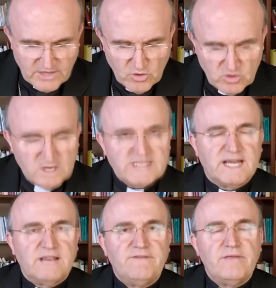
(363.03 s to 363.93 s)
el ayuno, el
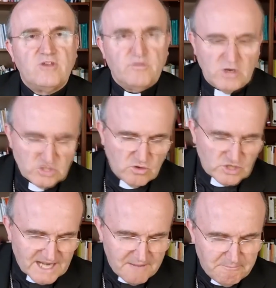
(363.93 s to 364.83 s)
sacrificio, por eso
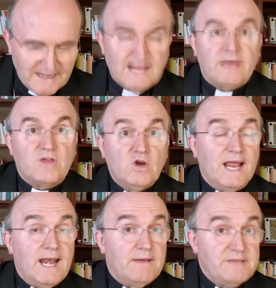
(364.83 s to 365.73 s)
nuestra
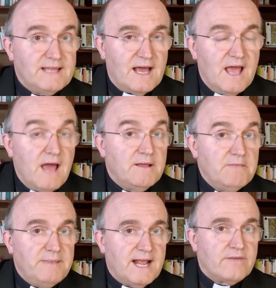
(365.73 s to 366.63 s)
implicación en la vida,
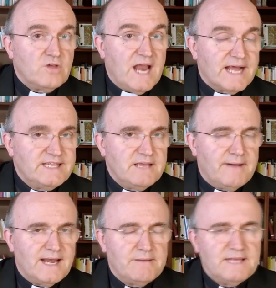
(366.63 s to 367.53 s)
implicación
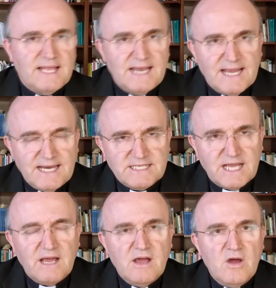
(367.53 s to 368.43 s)
activa en la vida de la
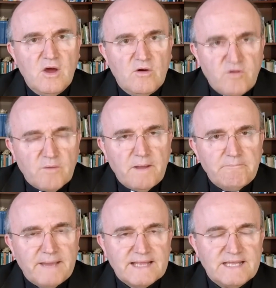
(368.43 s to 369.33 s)
Iglesia,
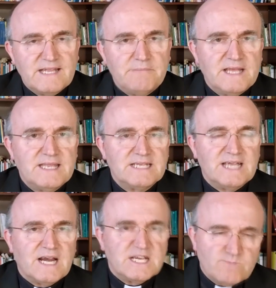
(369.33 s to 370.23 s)
forman parte también de
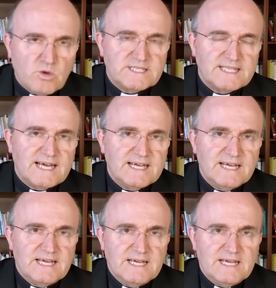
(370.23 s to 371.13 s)
esa respuesta
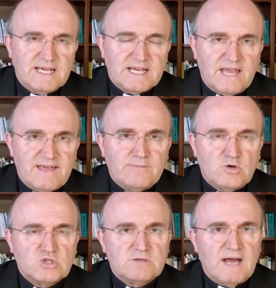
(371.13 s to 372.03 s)
que
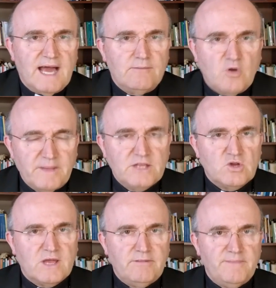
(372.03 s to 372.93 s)
damos al
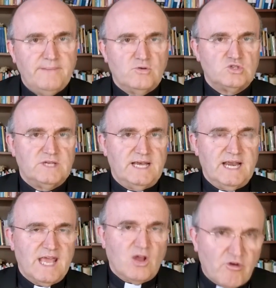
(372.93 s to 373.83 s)
momento que vivimos
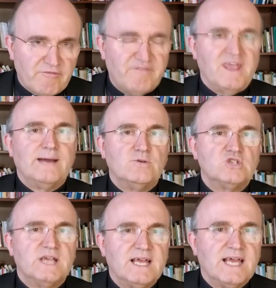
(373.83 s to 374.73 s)
en el que
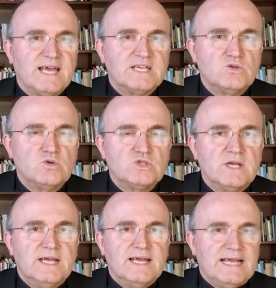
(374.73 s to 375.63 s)
confiamos en que
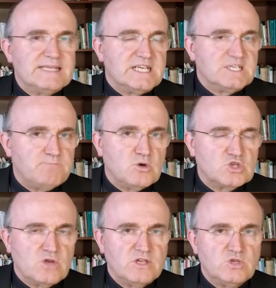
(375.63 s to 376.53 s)
Jesús es
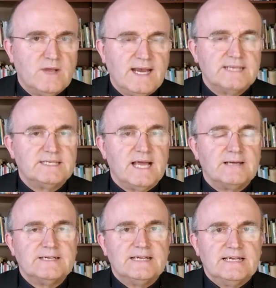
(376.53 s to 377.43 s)
esposo de su
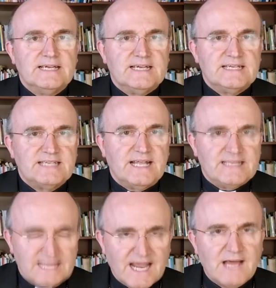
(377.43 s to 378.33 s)
Iglesia, se
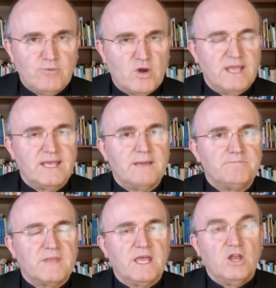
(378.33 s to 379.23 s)
entrega por
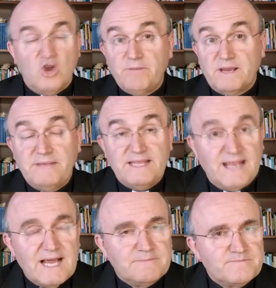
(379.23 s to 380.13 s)
ella y no
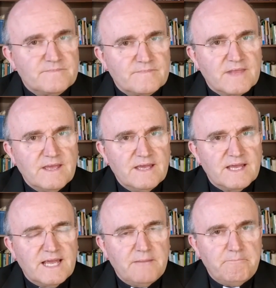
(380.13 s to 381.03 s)
permitirá
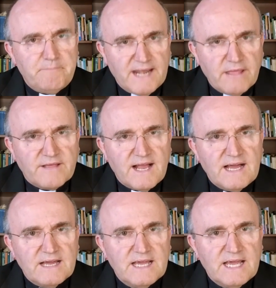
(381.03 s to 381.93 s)
que
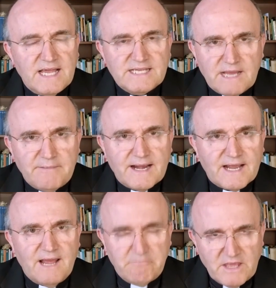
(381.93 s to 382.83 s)
perezca esa
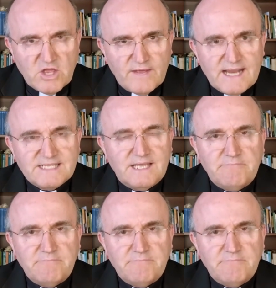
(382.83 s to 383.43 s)
barca en medio de las